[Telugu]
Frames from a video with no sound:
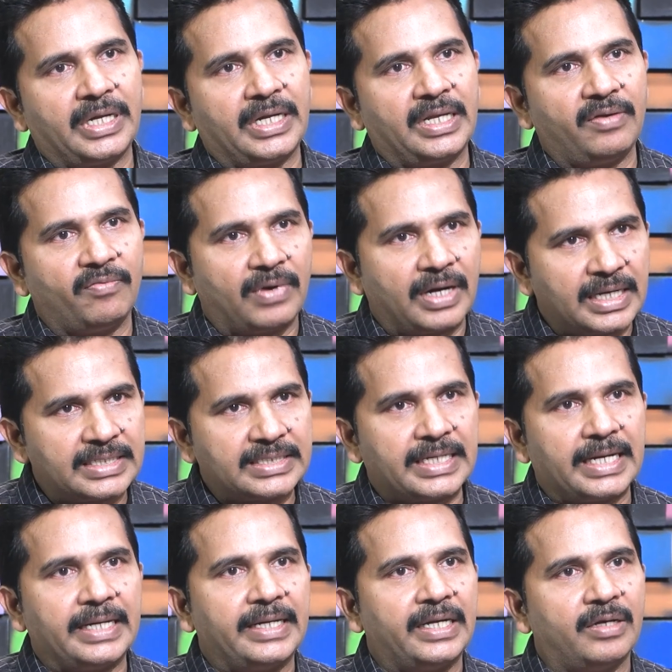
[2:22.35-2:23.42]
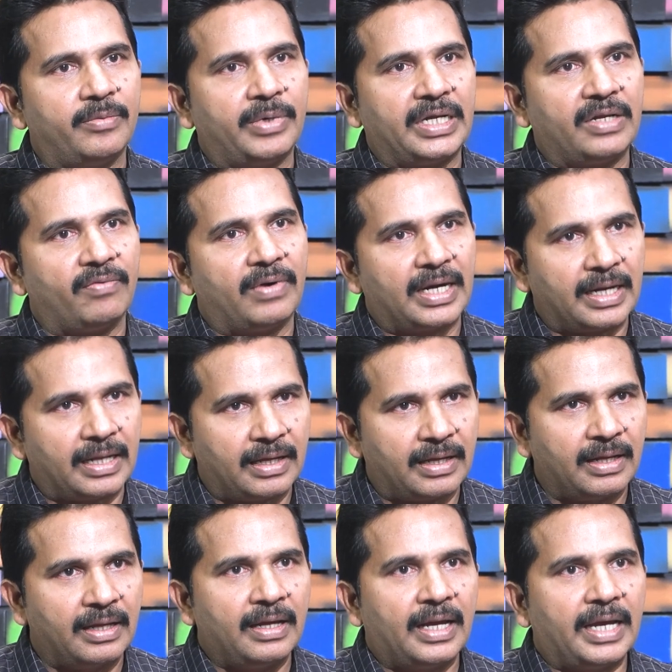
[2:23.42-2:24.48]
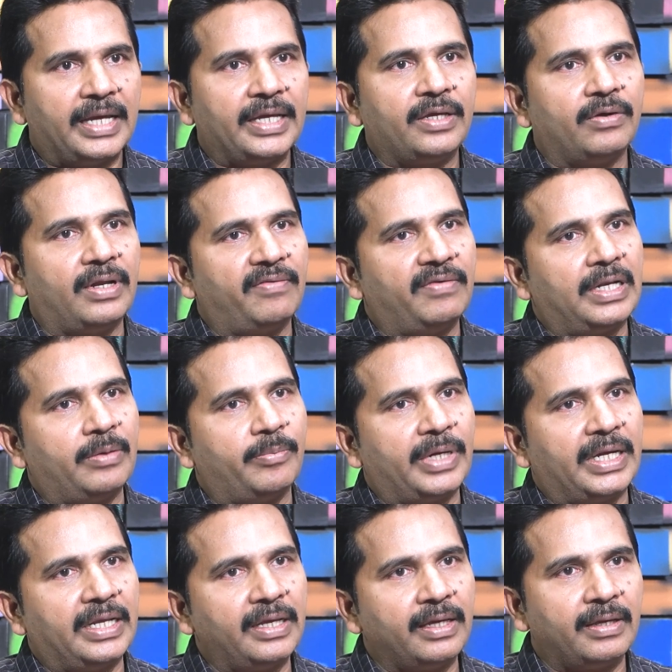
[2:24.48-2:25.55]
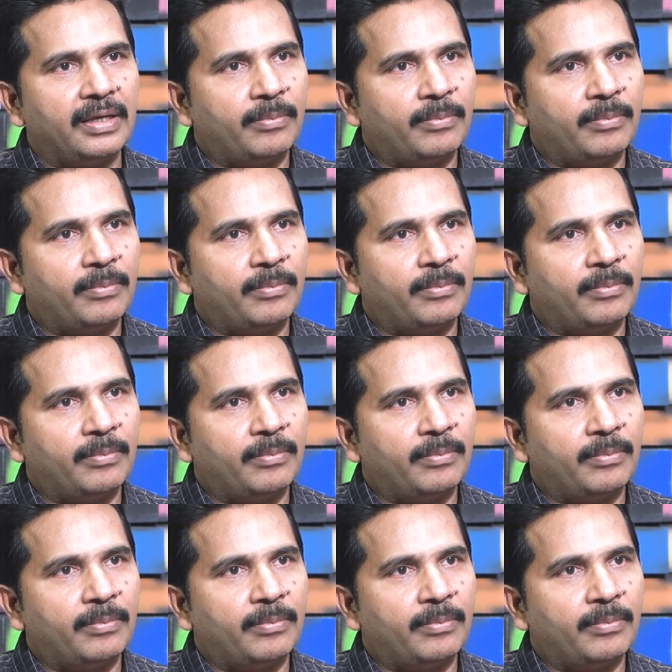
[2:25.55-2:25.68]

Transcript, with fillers: బట్టి వాళ్ళ స్టాండర్డ్ని బట్టి వాళ్ళ ఐక్యూ లెవెల్ని బట్టి